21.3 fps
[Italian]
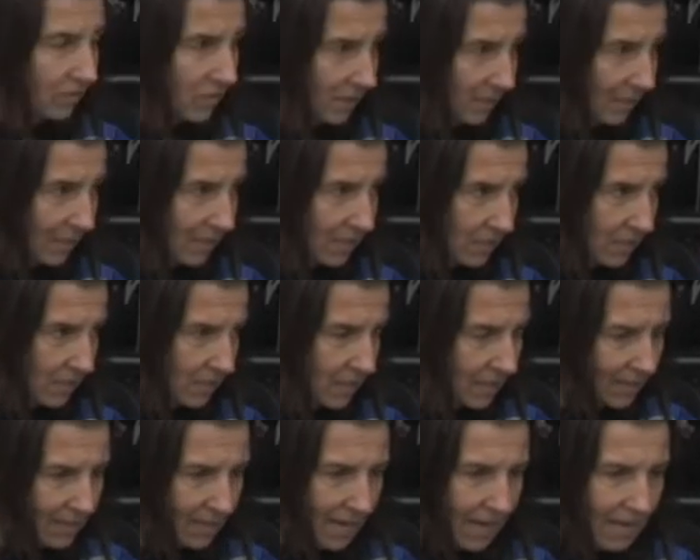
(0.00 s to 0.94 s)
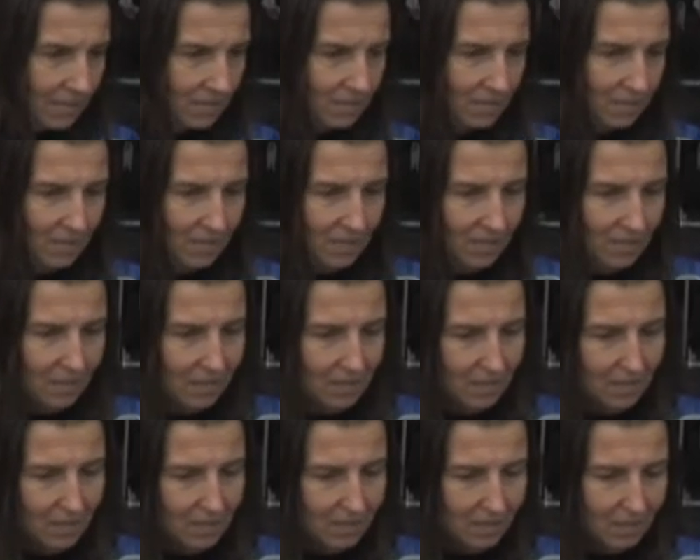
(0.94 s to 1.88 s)
vivamente di
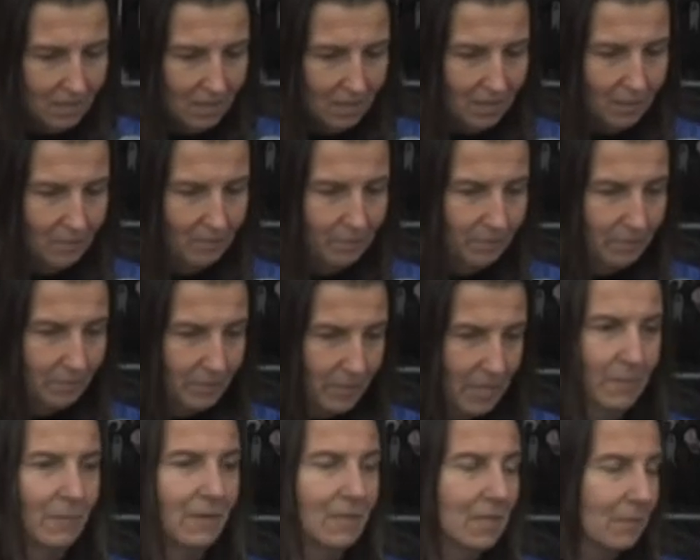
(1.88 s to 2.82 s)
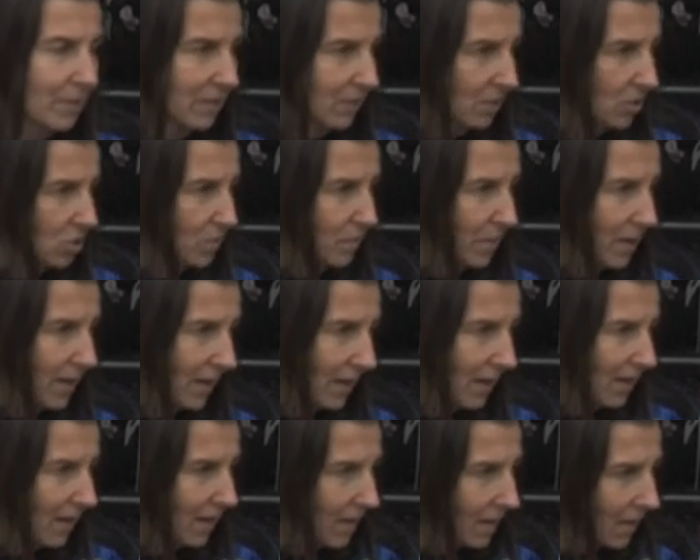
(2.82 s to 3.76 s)
allenarsi prima di
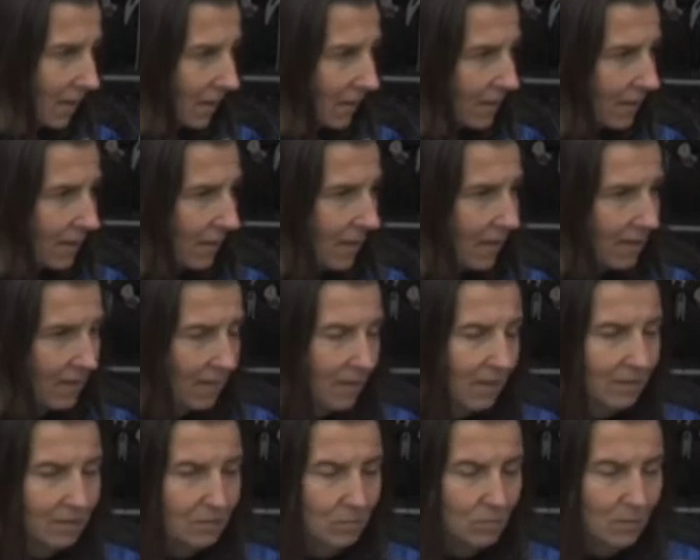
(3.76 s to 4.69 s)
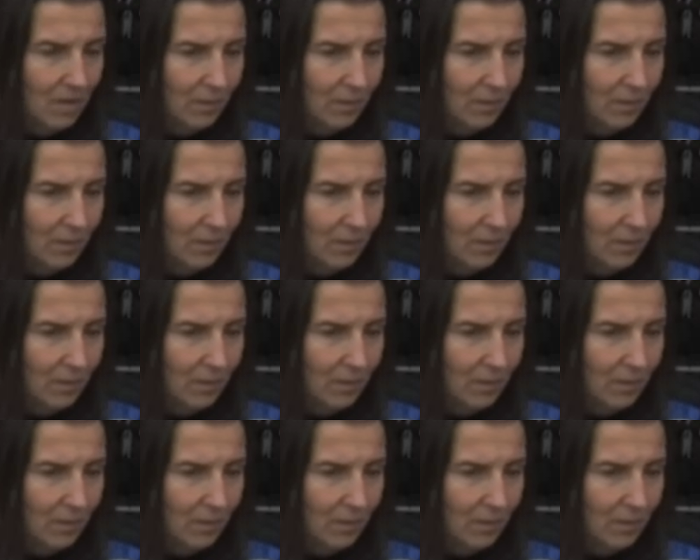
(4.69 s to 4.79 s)
partecipare al, a un